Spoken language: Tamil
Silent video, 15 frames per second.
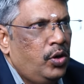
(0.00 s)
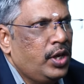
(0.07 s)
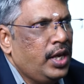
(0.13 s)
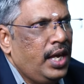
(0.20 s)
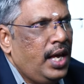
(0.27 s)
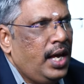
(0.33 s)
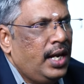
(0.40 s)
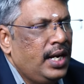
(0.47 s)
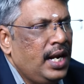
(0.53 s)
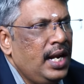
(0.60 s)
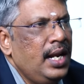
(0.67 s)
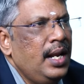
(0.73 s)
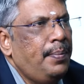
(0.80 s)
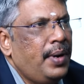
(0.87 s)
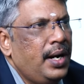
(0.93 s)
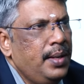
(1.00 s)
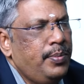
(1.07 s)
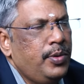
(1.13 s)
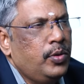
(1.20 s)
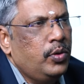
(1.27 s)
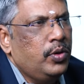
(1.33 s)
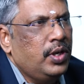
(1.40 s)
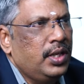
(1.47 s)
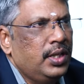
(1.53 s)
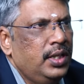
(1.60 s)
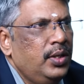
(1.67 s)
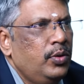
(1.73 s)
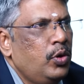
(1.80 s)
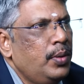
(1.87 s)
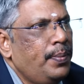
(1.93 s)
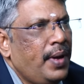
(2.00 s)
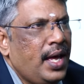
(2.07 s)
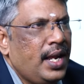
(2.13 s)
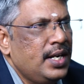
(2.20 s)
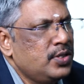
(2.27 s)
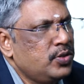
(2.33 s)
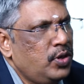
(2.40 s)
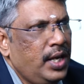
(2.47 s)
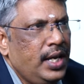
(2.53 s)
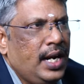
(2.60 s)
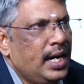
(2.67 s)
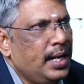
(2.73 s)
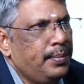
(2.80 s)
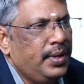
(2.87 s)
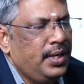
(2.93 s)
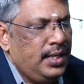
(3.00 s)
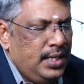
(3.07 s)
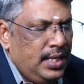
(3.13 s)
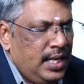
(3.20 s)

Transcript: ஓகேயா நல்ல படிப்பு கொடுக்கறது ஒரு பேரண்ட்ஸுடைய கடமை